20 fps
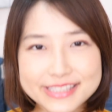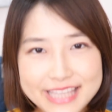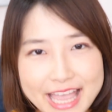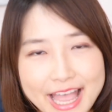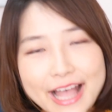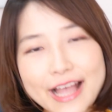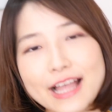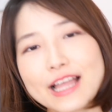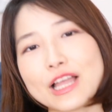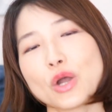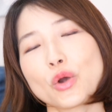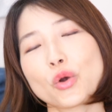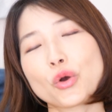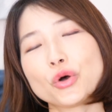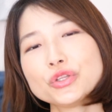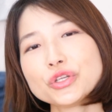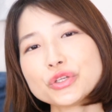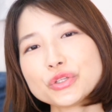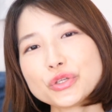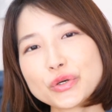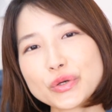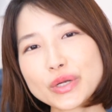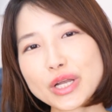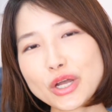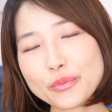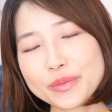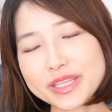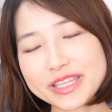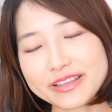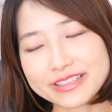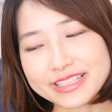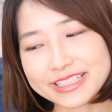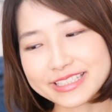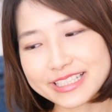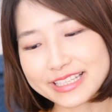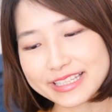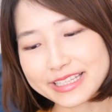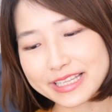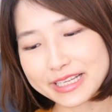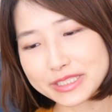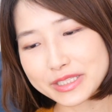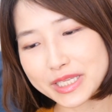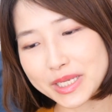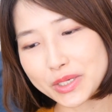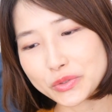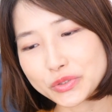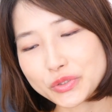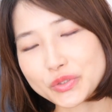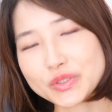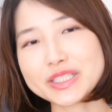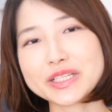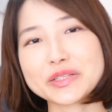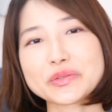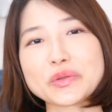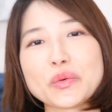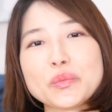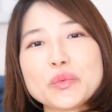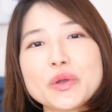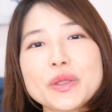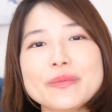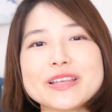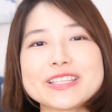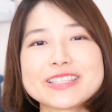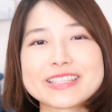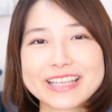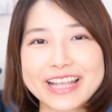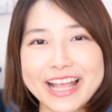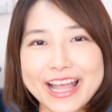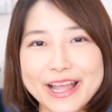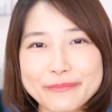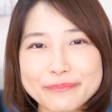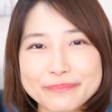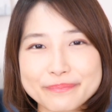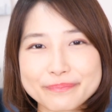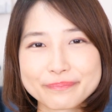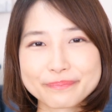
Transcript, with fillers: さあ、この動画を見てくださった方はご存知だと思いますが、